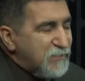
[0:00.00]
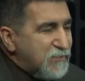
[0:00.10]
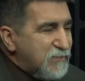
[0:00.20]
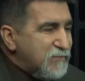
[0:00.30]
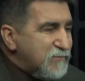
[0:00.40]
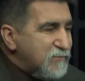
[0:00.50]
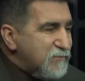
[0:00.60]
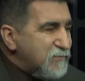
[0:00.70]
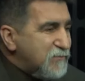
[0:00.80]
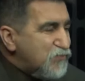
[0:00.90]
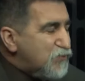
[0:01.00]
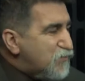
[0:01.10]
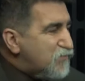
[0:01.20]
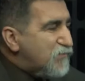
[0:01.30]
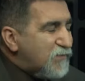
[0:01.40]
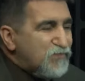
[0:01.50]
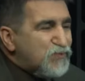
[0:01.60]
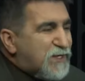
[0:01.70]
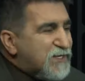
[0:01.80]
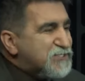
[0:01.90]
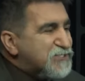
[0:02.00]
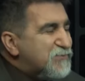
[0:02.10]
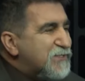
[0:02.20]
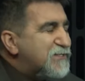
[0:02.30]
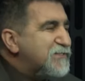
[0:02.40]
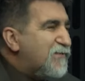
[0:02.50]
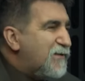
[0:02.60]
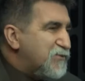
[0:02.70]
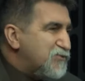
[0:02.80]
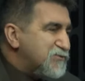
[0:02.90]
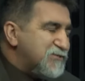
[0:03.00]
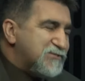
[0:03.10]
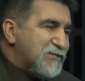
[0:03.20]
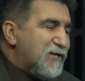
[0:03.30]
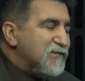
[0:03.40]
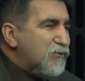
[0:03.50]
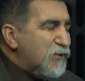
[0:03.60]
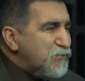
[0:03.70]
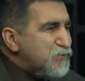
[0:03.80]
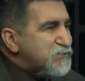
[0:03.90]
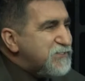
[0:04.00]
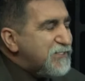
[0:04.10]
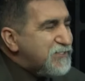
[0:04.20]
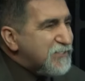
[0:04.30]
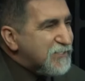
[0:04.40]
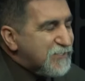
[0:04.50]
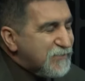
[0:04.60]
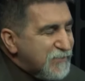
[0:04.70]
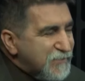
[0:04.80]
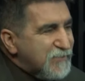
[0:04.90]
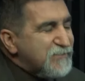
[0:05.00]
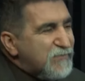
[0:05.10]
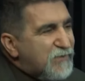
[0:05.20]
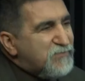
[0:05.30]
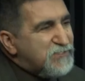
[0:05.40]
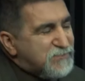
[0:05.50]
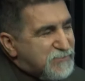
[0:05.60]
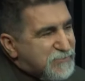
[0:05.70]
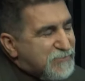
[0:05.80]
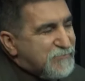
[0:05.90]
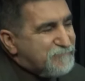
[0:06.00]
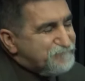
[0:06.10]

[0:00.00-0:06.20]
E, bu bu araştırmalara devam edeceğiz inşallah. Allah ömrümüzün yettiği kadar gene devam edeceğiz inşallah.